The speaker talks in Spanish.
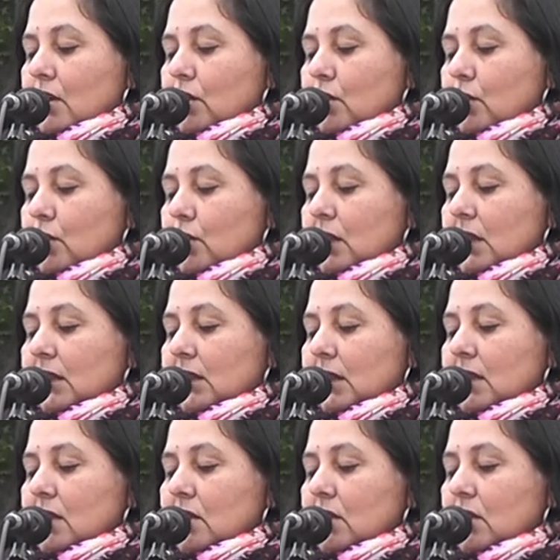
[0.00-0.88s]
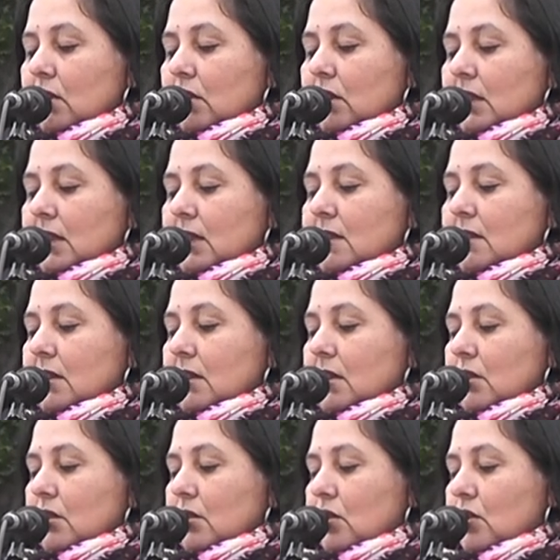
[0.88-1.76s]
Sus intenciones
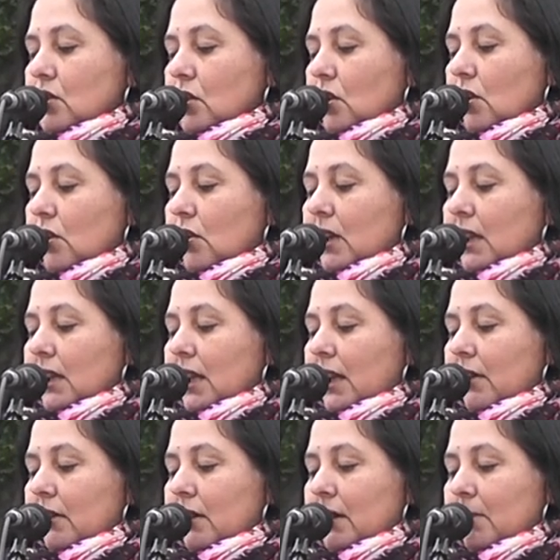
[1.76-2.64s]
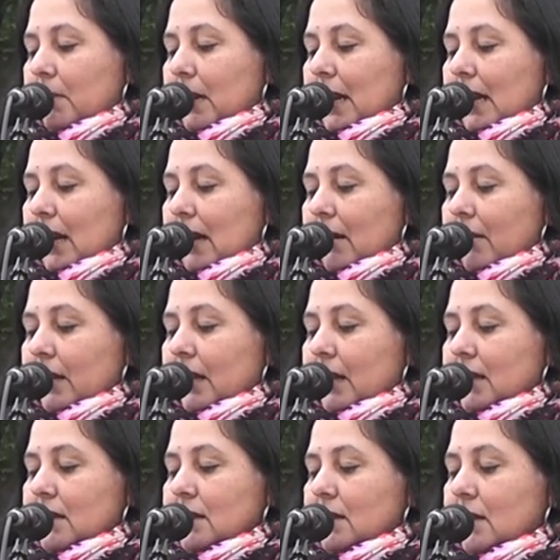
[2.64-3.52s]
no solo quedaron en
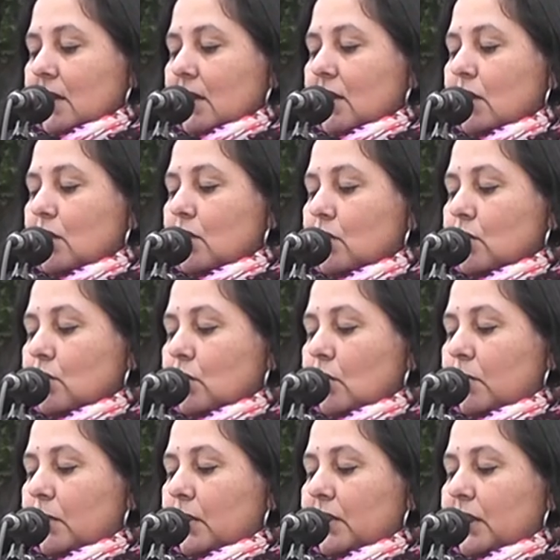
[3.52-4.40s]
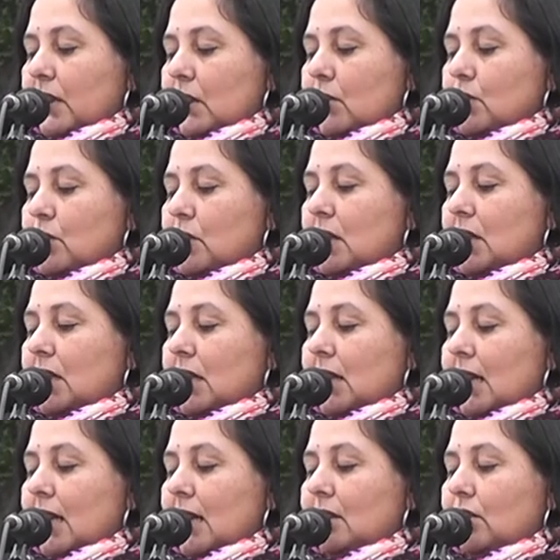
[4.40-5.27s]
palabras, supo traducir
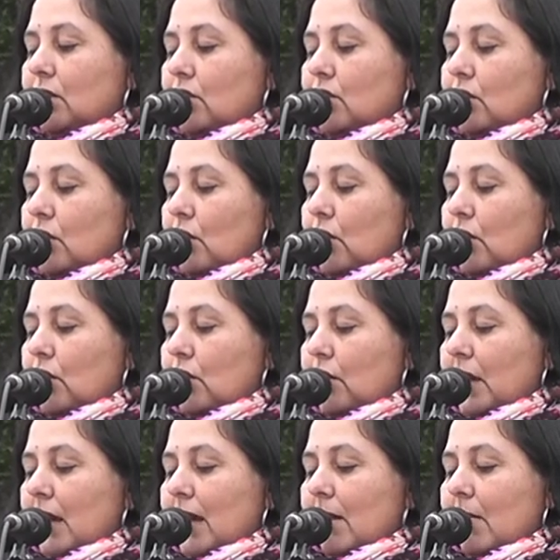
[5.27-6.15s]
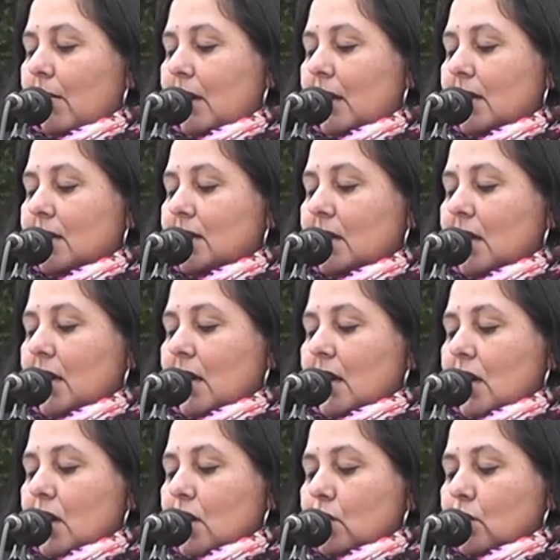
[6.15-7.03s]
en actos honorables
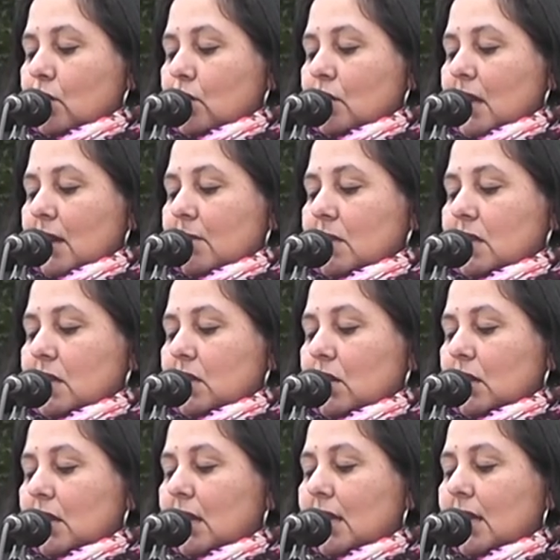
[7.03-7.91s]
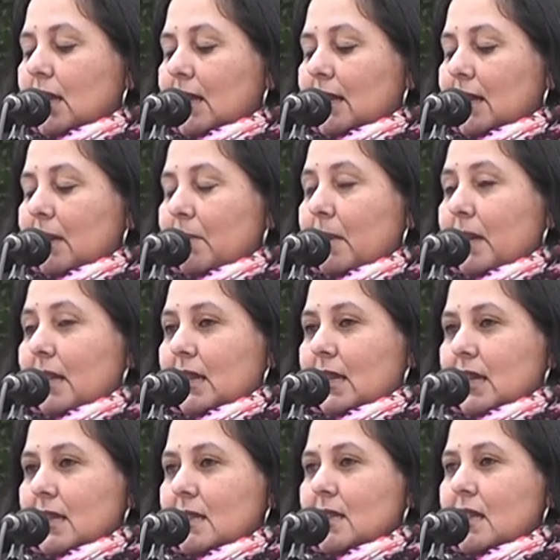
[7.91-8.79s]
sus ambiciones de
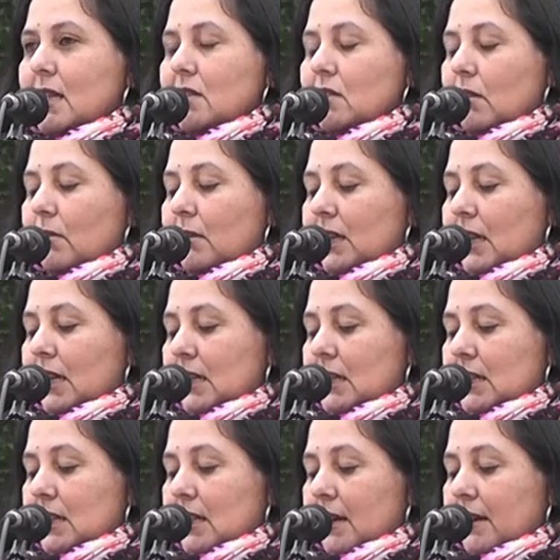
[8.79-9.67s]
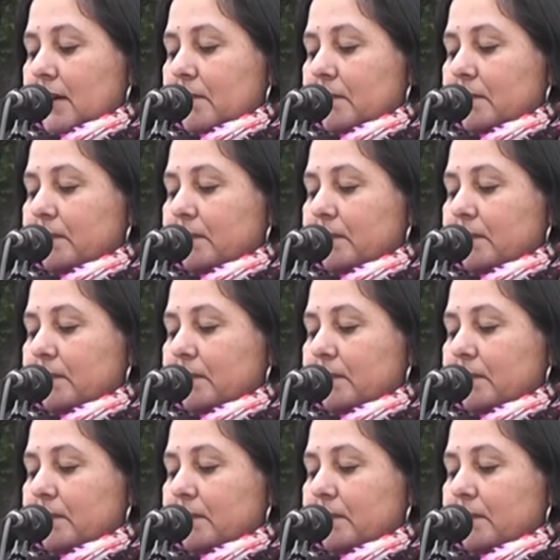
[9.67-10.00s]
independencia y soberanía.